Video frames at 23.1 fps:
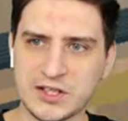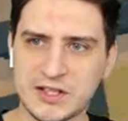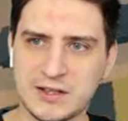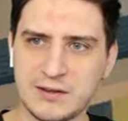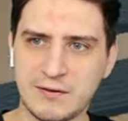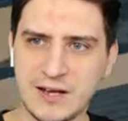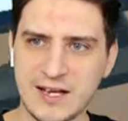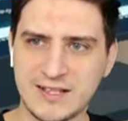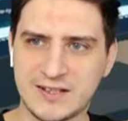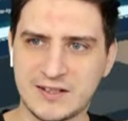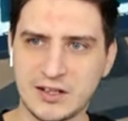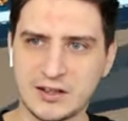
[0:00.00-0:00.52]

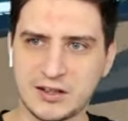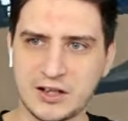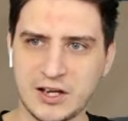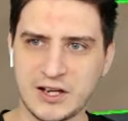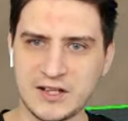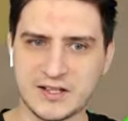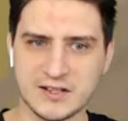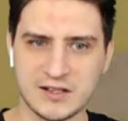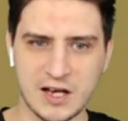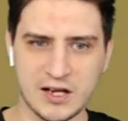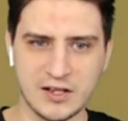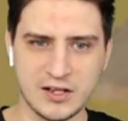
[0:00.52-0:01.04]

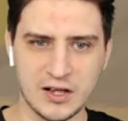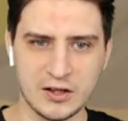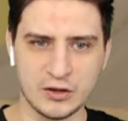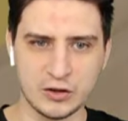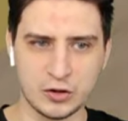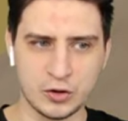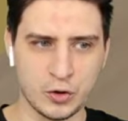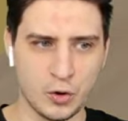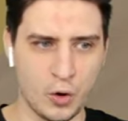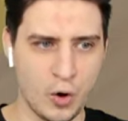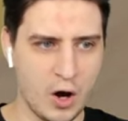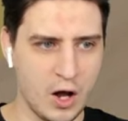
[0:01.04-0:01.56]

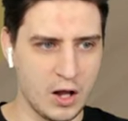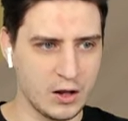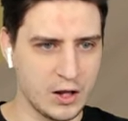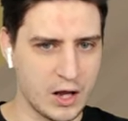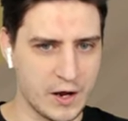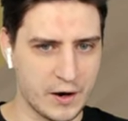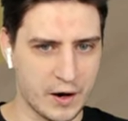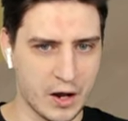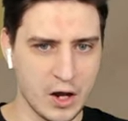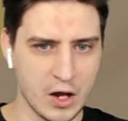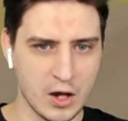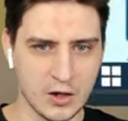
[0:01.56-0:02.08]
231
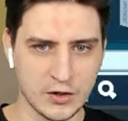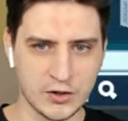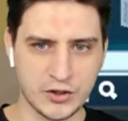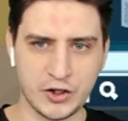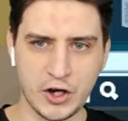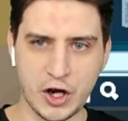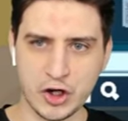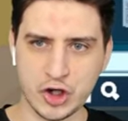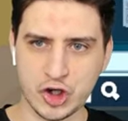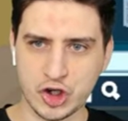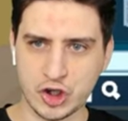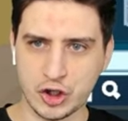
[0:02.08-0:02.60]
доллар?
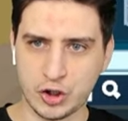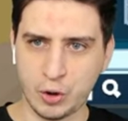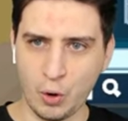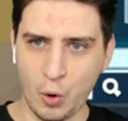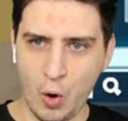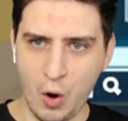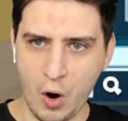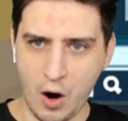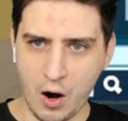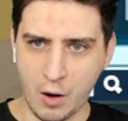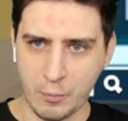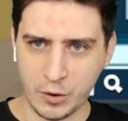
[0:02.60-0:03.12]
За
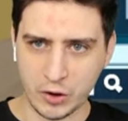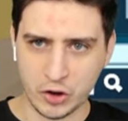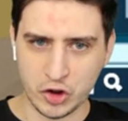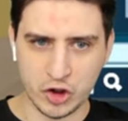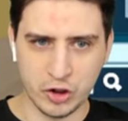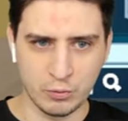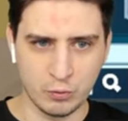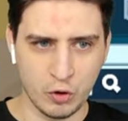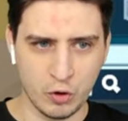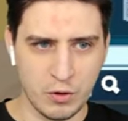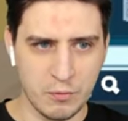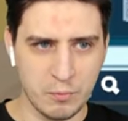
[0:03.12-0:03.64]
что? Почему